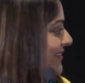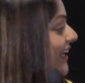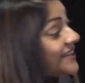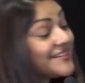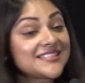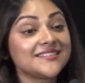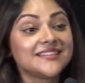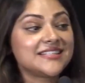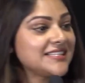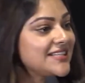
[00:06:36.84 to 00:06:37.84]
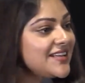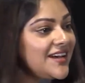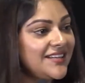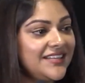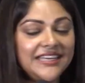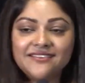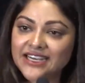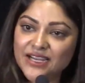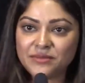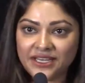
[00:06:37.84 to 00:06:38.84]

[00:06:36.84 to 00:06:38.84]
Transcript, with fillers: தலைவாசல் விஜய் சார் சார் இங்கே வரல